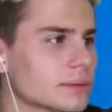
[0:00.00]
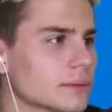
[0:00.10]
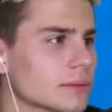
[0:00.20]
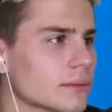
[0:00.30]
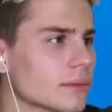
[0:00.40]

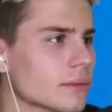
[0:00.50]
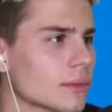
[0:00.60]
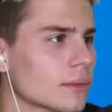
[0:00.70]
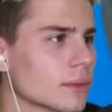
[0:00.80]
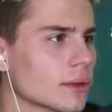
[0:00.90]
na to.
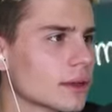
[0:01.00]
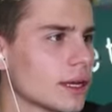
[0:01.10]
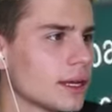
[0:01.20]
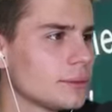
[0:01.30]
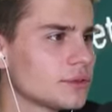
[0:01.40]

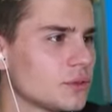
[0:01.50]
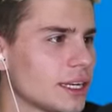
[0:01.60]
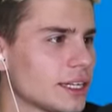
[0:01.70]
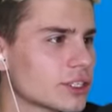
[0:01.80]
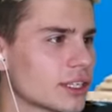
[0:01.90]
Pyk. m
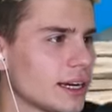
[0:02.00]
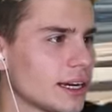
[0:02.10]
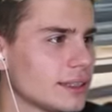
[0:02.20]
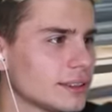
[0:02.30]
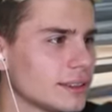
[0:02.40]

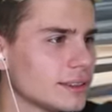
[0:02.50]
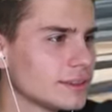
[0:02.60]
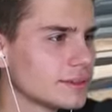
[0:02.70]
Takie.